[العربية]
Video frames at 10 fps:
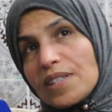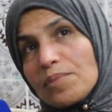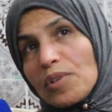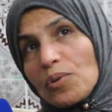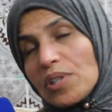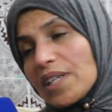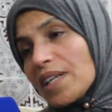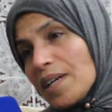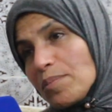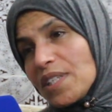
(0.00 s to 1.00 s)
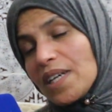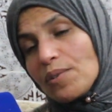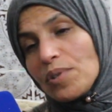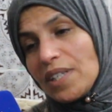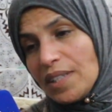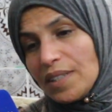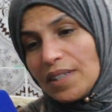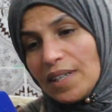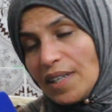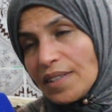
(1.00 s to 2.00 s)
كما قلت لك الاب ديالو اللي
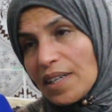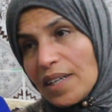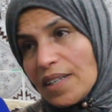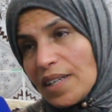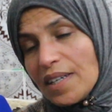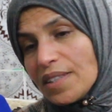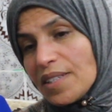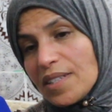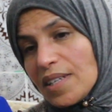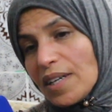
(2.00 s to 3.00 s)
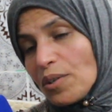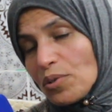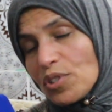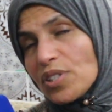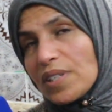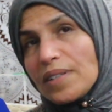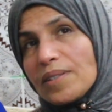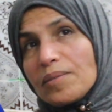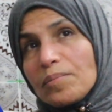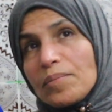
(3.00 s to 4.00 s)
اللي حضر انا هذيك الساعه خرجت
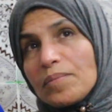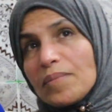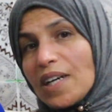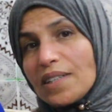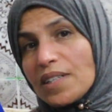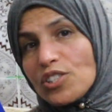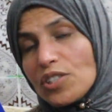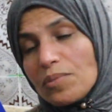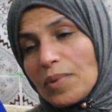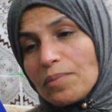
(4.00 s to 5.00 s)
ما قدرتش نب...